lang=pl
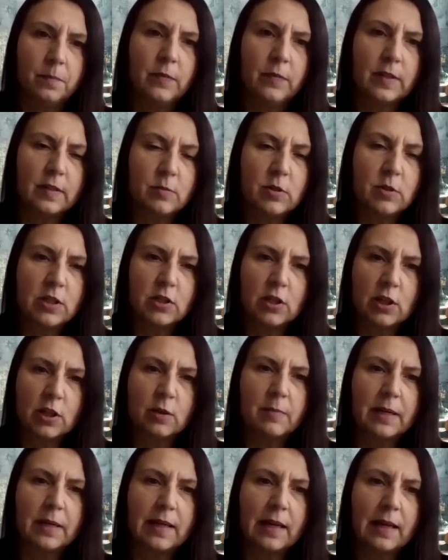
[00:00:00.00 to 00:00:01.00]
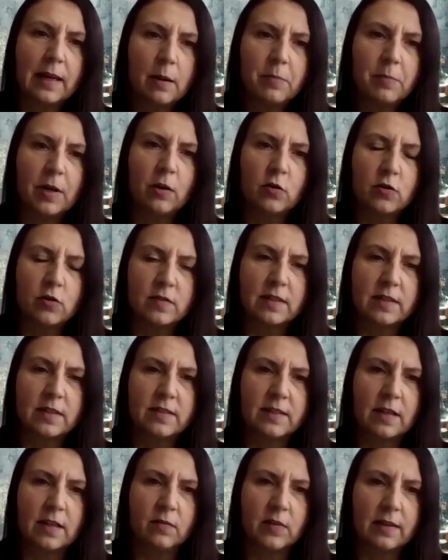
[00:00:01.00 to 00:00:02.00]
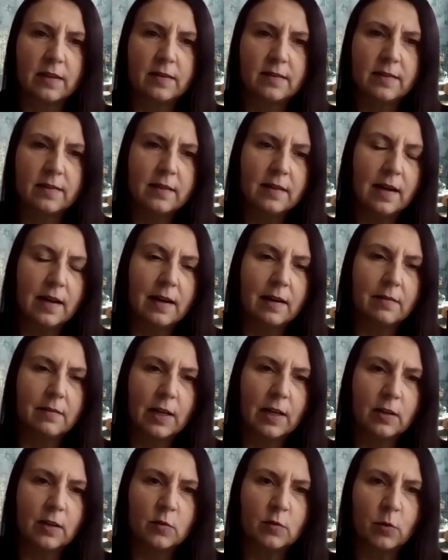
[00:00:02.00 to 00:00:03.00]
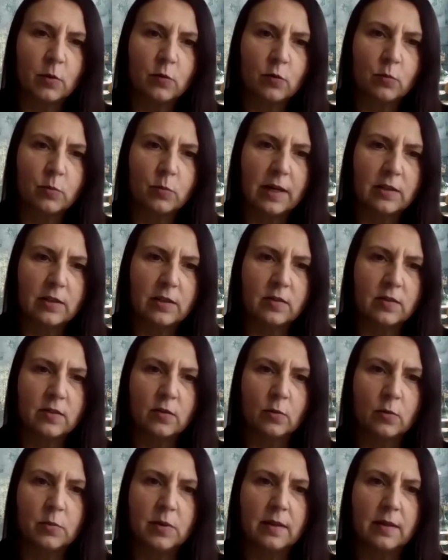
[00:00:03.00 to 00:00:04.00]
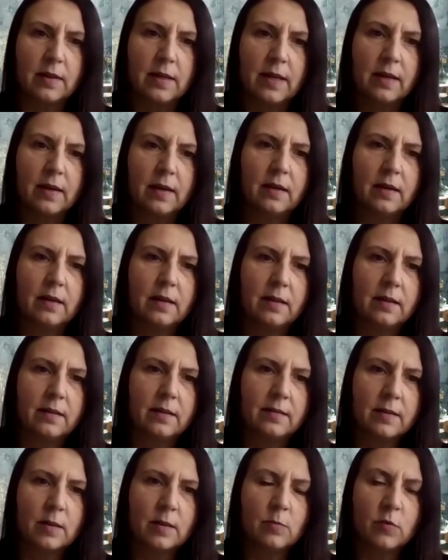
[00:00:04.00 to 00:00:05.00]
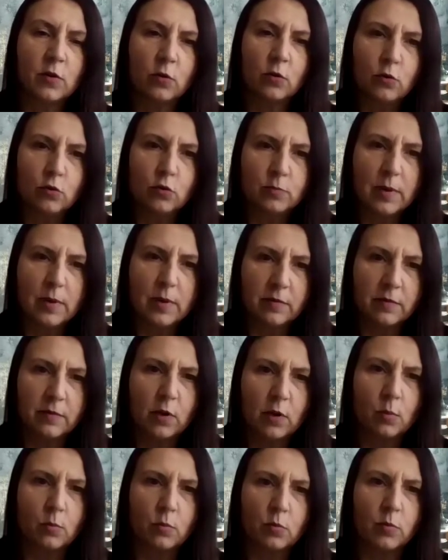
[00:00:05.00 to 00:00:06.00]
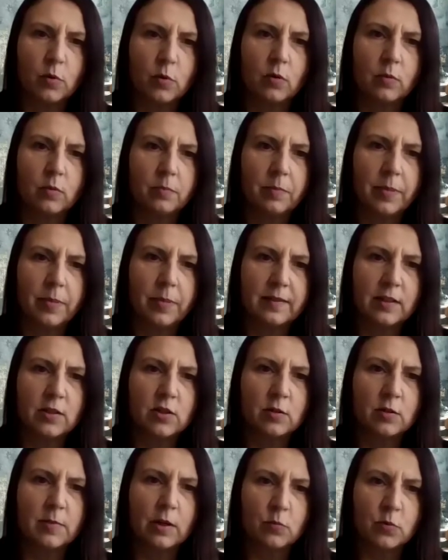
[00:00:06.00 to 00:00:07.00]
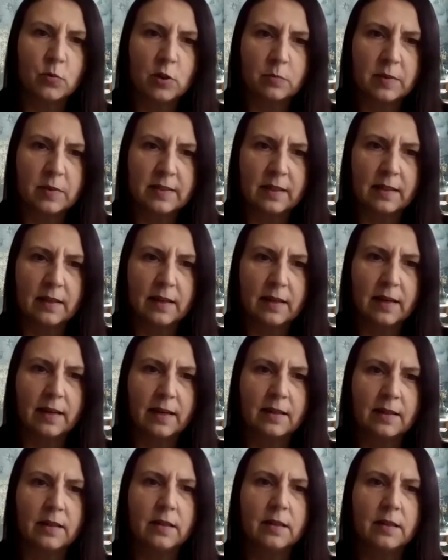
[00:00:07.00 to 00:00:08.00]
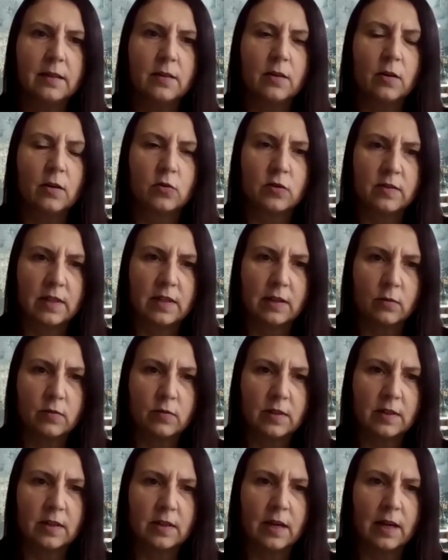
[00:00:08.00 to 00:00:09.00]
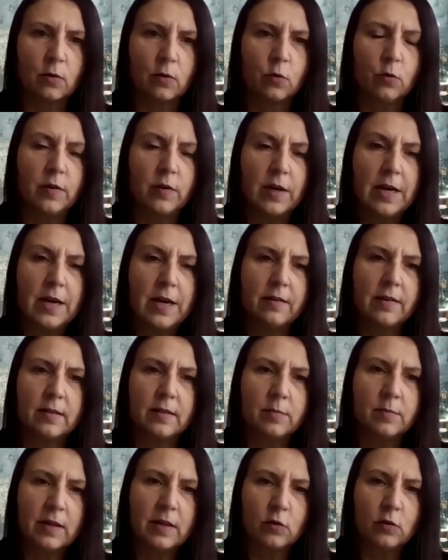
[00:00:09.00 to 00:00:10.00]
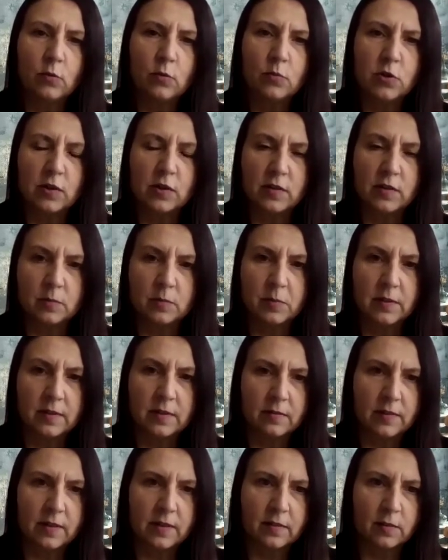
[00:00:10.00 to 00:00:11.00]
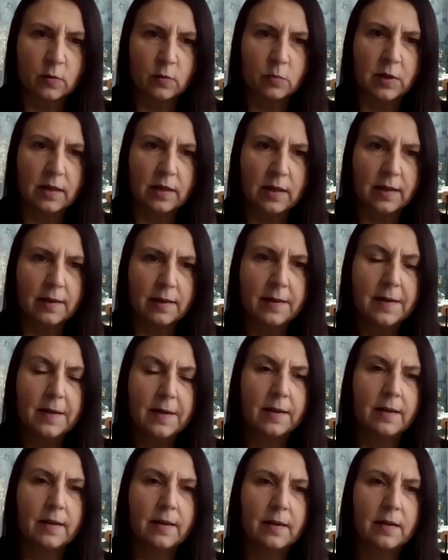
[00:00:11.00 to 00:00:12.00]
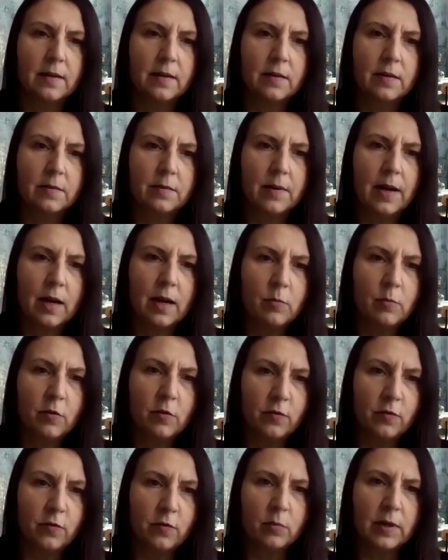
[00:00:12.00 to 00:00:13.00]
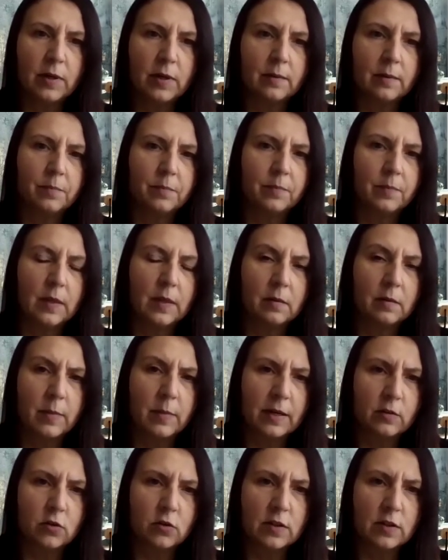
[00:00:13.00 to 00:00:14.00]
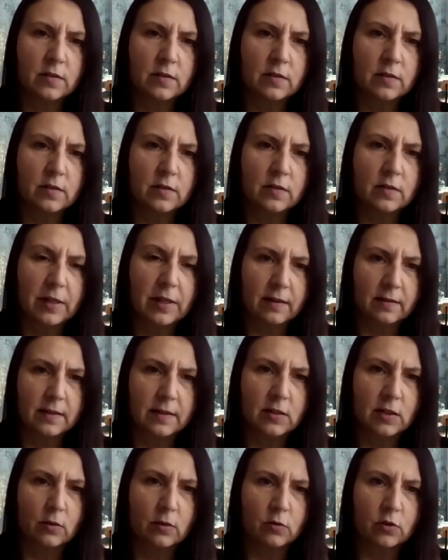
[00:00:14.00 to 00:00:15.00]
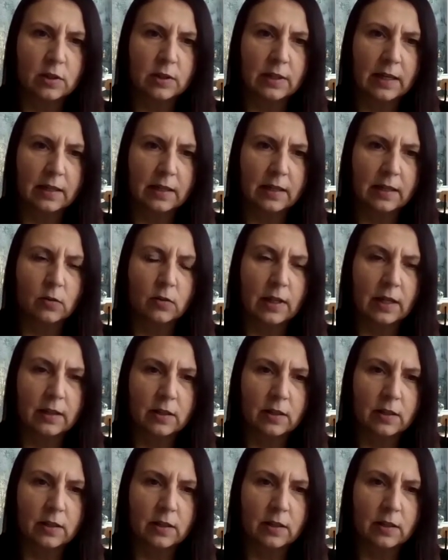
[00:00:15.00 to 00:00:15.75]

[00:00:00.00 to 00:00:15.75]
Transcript: Więc myślę, że chyba najlepiej korzystać z tej wiedzy, a w jaki sposób radzić sobie e, z tym, co już mamy w domu, bo pacjenci mają przepisane leki, korzystają z tych leków, więc bardzo dobrze jest spisywać sobie je e, albo w formie, bardzo często w aptekach zdarzają się takie